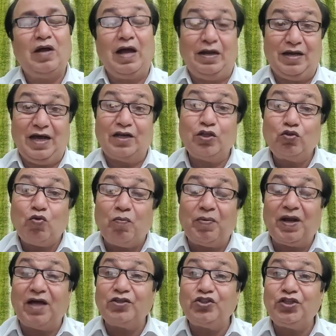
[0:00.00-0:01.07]
अनारद को
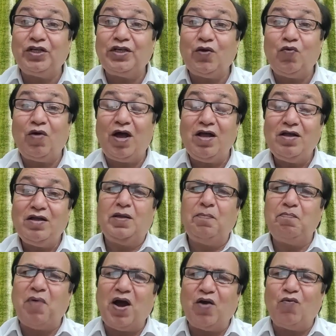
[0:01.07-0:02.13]
बड़ा आश्चर्य हुआ कि
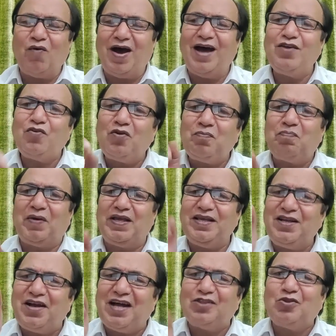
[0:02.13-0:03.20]
भगवान और
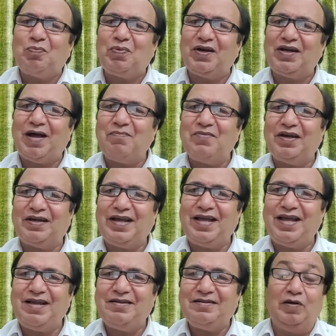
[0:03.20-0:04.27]
बही खातों पर काम कर रहे
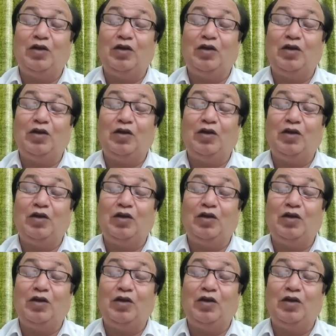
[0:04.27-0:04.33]
हैं